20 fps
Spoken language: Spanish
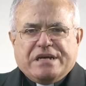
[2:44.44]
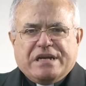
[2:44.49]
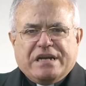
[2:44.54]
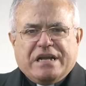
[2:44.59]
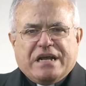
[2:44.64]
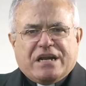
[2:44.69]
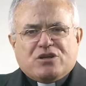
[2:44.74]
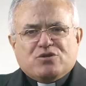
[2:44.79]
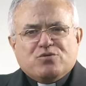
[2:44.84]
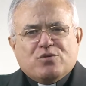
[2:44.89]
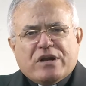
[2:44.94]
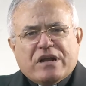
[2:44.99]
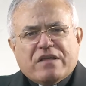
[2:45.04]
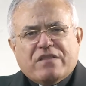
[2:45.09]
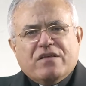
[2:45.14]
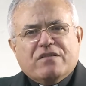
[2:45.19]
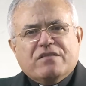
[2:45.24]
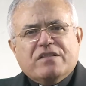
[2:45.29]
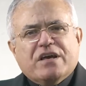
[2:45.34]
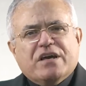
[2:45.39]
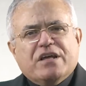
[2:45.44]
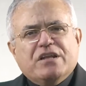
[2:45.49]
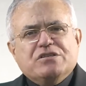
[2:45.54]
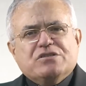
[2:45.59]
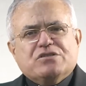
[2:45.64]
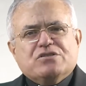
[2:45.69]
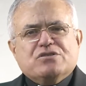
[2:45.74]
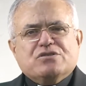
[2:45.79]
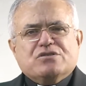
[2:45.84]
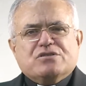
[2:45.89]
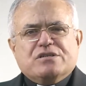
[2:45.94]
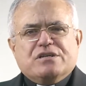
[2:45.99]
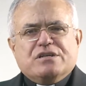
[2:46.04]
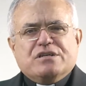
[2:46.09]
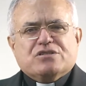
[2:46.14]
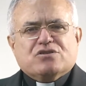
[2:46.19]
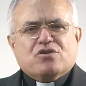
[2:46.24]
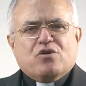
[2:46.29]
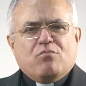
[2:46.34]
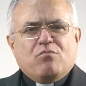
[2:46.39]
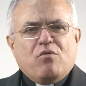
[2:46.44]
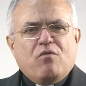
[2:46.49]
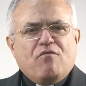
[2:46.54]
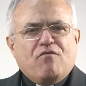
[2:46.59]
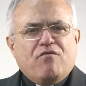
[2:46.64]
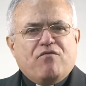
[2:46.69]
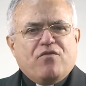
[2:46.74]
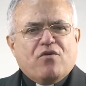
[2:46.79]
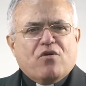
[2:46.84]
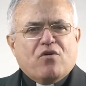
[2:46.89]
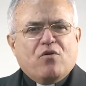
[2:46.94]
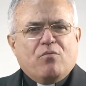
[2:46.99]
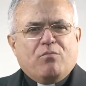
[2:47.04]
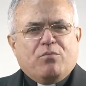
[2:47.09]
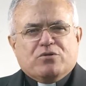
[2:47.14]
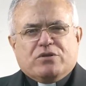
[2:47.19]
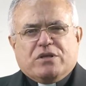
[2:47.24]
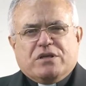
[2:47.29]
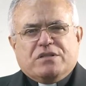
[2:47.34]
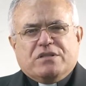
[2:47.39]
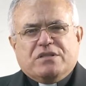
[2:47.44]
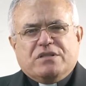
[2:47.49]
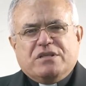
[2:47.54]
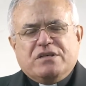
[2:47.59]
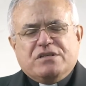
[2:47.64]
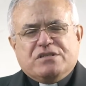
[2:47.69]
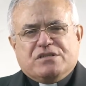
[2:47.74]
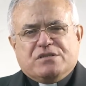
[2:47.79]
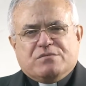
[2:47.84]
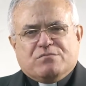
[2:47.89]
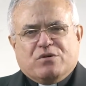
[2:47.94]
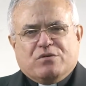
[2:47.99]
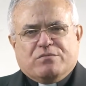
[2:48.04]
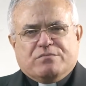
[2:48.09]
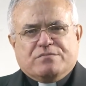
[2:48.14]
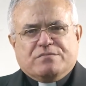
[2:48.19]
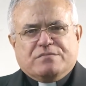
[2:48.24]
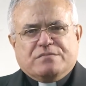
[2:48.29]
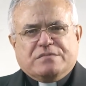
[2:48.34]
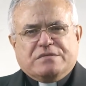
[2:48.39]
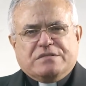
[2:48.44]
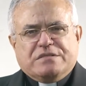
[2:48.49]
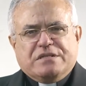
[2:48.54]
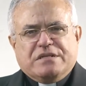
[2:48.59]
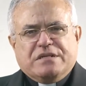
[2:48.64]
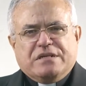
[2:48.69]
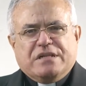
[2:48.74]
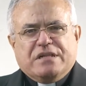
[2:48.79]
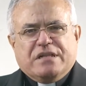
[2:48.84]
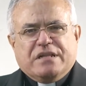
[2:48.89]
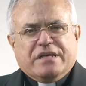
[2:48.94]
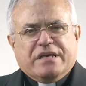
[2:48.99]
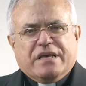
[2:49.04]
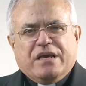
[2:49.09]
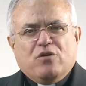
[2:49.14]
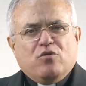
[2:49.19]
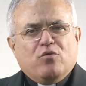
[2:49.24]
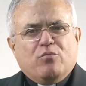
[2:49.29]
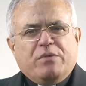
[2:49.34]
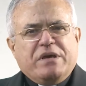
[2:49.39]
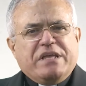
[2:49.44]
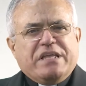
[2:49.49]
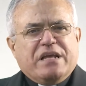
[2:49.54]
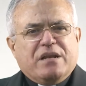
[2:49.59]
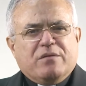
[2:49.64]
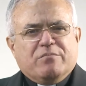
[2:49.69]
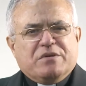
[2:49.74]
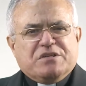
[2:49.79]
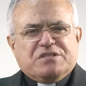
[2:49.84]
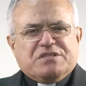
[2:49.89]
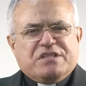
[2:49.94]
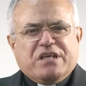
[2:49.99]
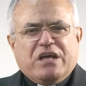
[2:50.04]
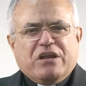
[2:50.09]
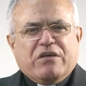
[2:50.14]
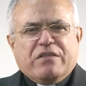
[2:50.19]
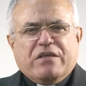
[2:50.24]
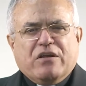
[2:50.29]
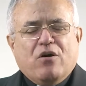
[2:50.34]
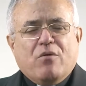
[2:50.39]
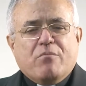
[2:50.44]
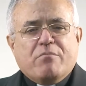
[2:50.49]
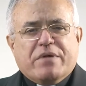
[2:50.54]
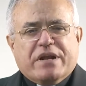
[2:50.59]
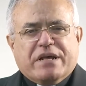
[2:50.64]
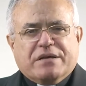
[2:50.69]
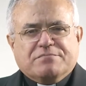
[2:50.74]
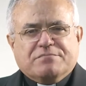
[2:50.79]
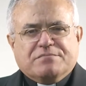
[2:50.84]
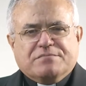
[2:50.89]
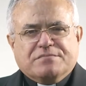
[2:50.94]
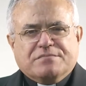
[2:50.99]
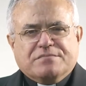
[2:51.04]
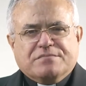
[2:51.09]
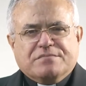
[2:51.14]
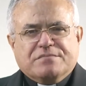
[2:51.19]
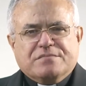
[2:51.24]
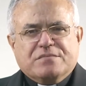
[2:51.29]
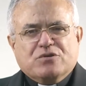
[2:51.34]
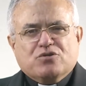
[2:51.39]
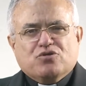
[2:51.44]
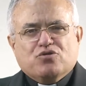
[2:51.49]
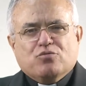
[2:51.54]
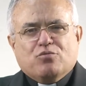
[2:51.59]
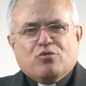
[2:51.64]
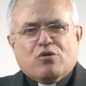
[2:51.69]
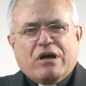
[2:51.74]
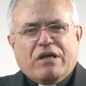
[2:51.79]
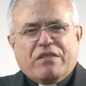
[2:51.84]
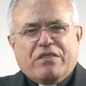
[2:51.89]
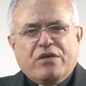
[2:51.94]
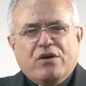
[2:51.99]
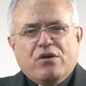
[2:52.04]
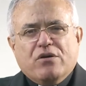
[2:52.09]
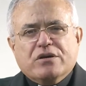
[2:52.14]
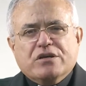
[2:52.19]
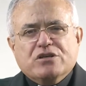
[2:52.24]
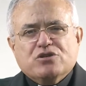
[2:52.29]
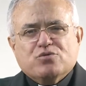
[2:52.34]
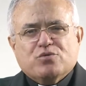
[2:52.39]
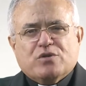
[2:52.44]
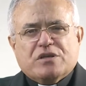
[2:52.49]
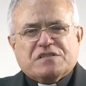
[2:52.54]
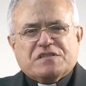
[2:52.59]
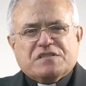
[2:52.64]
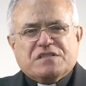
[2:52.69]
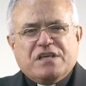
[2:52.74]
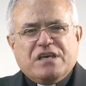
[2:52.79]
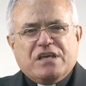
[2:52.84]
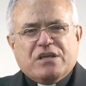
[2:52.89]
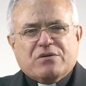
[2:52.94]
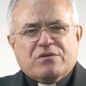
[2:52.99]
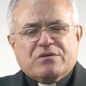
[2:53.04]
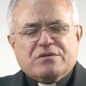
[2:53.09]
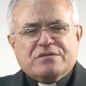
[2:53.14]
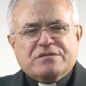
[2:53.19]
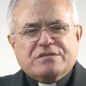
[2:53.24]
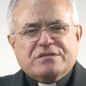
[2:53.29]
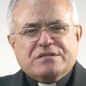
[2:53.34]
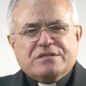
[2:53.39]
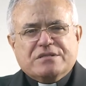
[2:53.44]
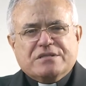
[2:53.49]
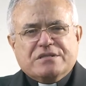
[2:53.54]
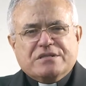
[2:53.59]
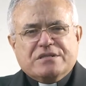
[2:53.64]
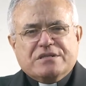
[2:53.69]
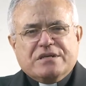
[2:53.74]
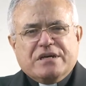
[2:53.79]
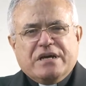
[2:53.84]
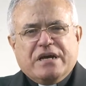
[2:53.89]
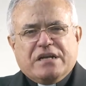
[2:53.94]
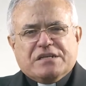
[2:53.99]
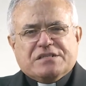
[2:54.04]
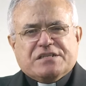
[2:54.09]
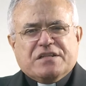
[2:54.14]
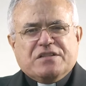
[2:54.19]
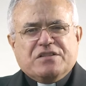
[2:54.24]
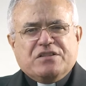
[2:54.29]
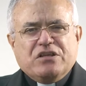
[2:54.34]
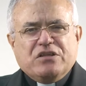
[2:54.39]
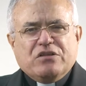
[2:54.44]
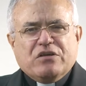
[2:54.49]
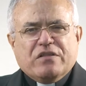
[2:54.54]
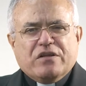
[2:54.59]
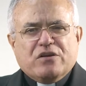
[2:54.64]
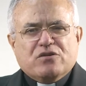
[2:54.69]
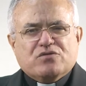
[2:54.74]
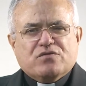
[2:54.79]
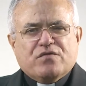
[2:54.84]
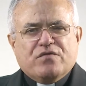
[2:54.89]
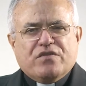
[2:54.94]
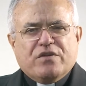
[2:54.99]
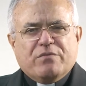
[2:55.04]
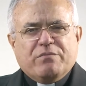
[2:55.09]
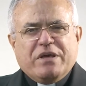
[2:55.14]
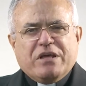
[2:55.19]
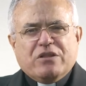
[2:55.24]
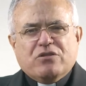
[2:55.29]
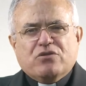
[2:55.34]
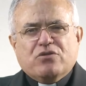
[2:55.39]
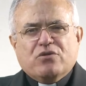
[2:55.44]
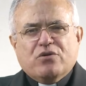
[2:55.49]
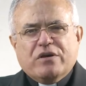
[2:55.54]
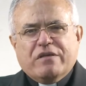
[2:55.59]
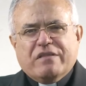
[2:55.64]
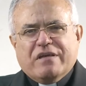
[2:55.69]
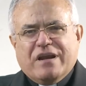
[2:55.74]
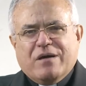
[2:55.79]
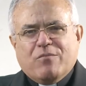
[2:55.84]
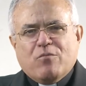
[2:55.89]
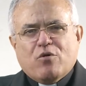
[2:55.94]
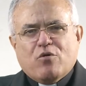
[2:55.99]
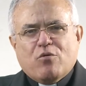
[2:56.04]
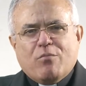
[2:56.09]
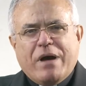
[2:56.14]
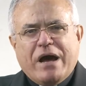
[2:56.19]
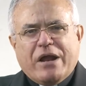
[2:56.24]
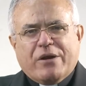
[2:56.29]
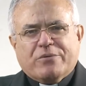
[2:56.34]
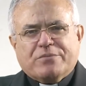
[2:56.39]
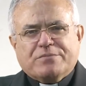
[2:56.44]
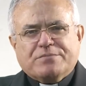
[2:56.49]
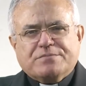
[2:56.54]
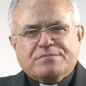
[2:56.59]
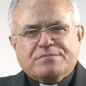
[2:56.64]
La resurrección de Cristo es como un foco potentísimo que ilumina el misterio del hombre, su vocación y su destino, el sentido del sufrimiento y del amor humano.